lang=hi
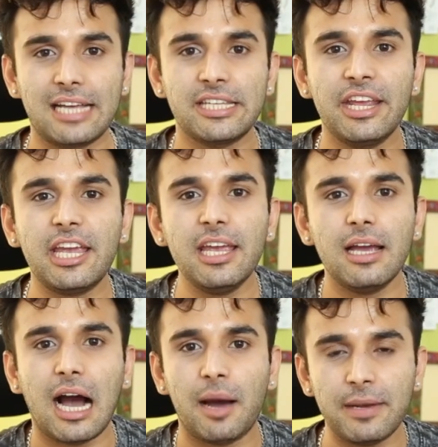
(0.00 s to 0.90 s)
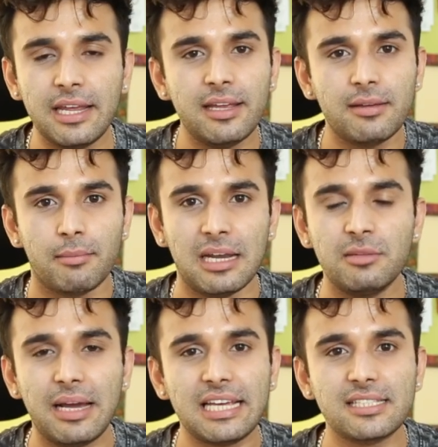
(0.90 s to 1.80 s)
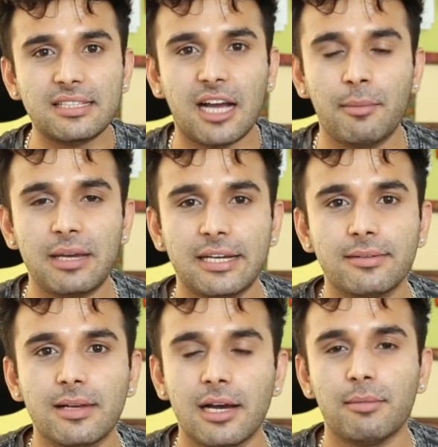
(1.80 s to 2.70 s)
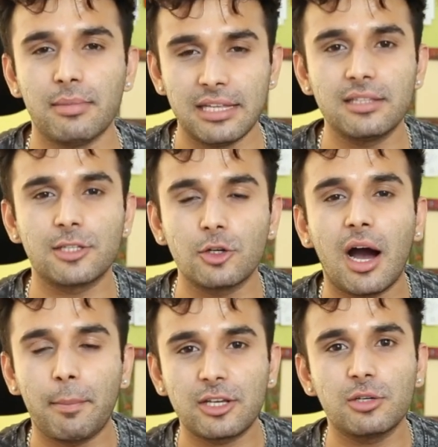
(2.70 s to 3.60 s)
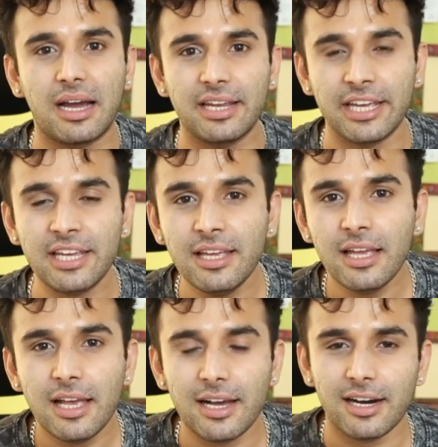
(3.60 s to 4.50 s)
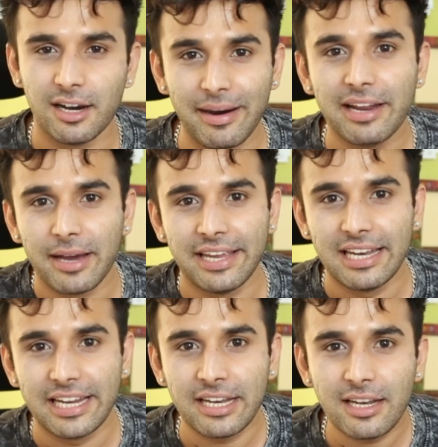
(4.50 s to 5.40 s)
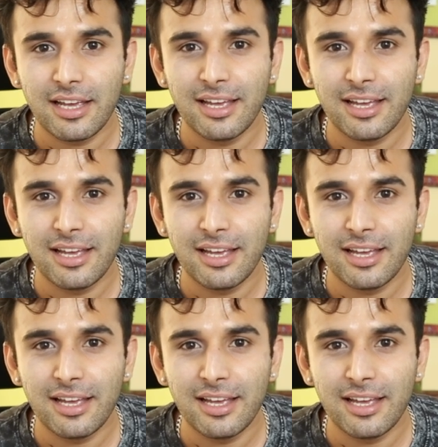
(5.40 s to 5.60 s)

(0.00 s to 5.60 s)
अच्छा निकी आपने मिलिंद भाई के साथ काम किया आ, मिलिंद चलो आपके तो भाई नहीं आ, हमारे भाई के लिए